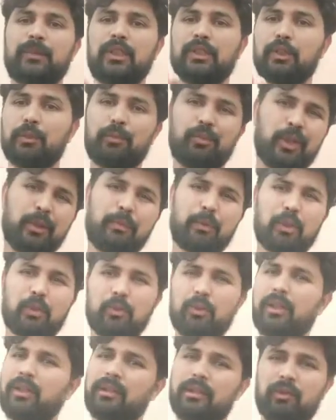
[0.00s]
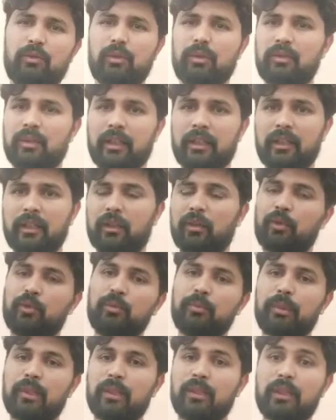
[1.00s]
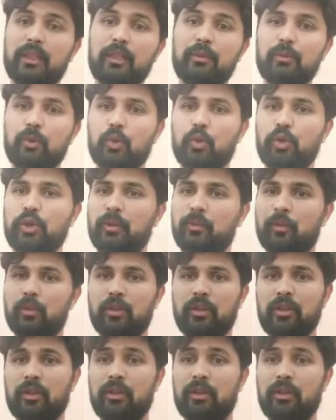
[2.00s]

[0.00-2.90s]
இந்த புலிப்படம் கூட அந்த ஒரு சாயலில் இருக்கும் பட் அந்த இரும்பு கோட்டை முருட